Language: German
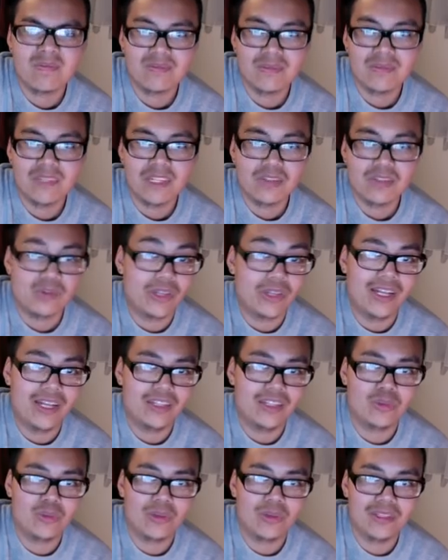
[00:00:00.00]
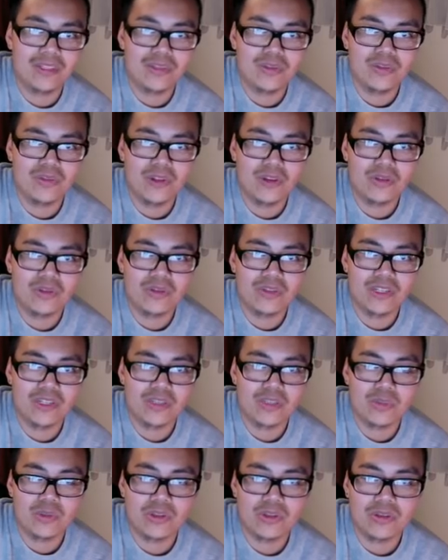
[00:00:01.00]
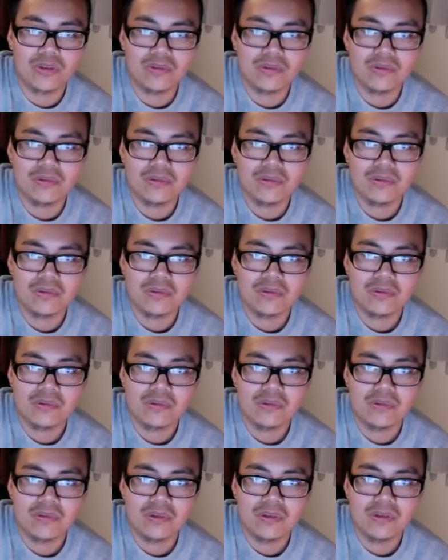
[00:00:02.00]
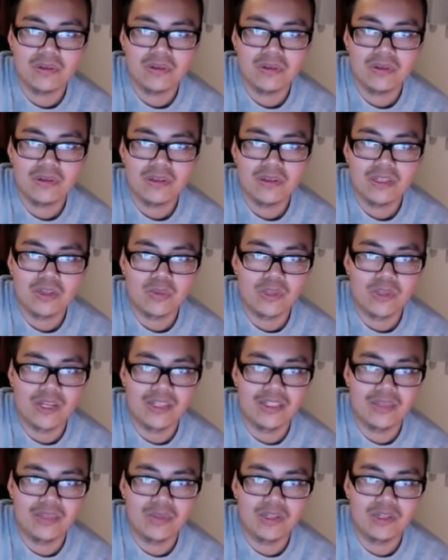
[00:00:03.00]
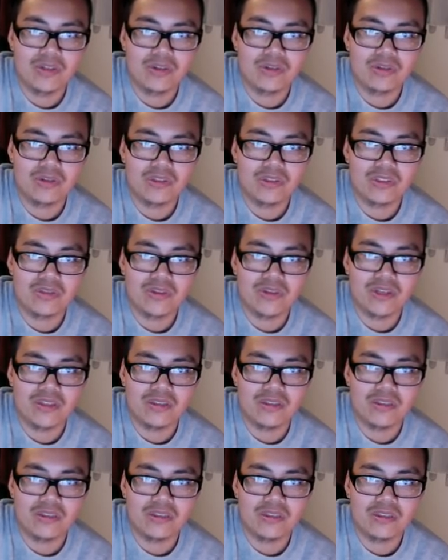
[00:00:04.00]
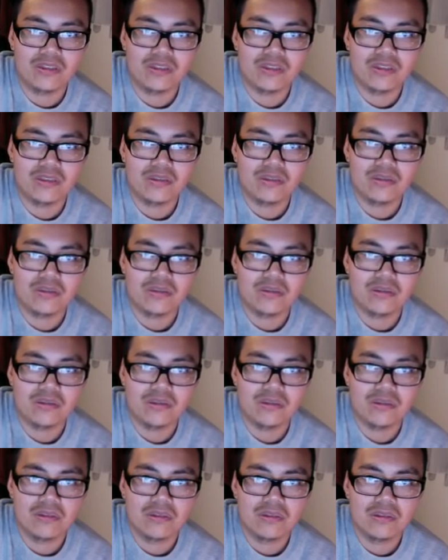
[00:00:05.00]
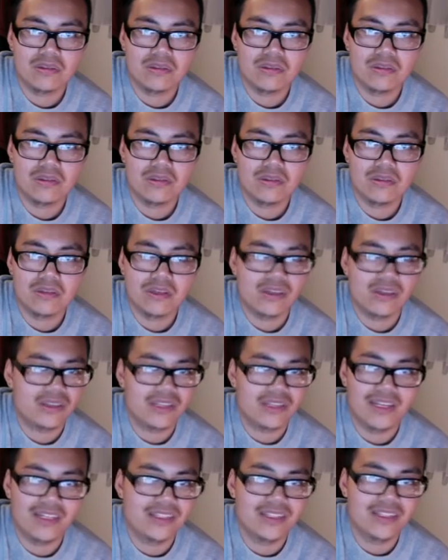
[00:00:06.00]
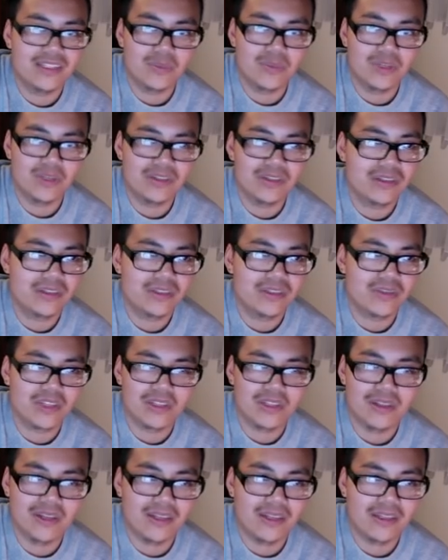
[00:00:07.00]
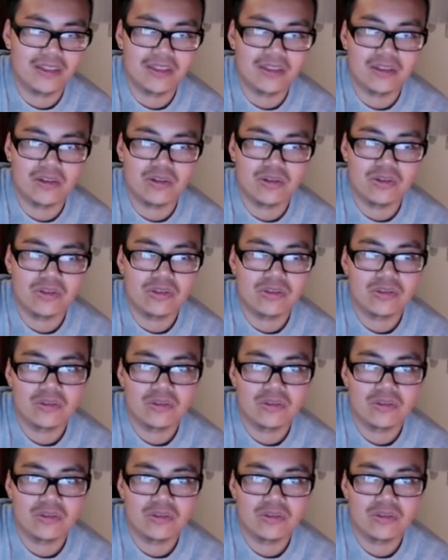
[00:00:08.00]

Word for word: Also der hält schon mal nicht so viel aus wie Despota. Und der hält nicht mal noch ein zweites. Ja, der hält nicht mal eine zweite Ladeattacke aus.